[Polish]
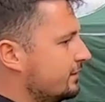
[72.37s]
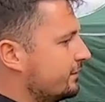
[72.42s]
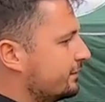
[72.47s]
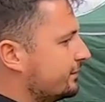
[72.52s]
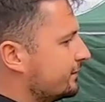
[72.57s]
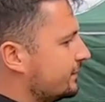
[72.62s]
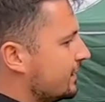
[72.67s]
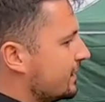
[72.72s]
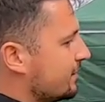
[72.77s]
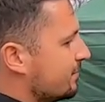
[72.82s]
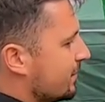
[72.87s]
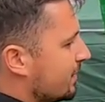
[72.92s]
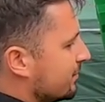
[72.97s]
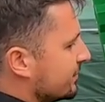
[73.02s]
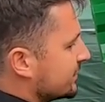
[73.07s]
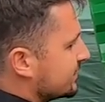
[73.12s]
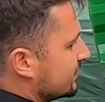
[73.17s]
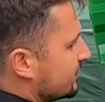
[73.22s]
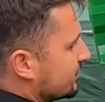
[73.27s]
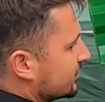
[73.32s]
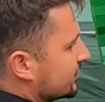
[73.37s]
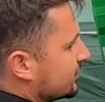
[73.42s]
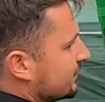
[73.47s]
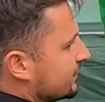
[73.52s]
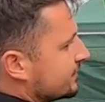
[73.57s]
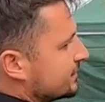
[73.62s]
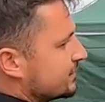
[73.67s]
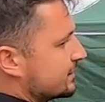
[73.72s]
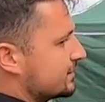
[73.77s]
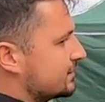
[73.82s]
w tej mamy
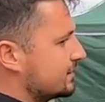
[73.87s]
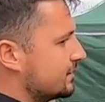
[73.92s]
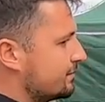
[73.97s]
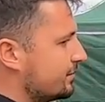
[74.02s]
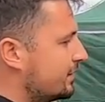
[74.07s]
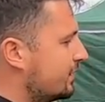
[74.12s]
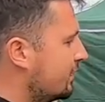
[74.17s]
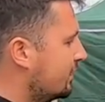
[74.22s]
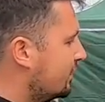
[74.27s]
zamontowany syp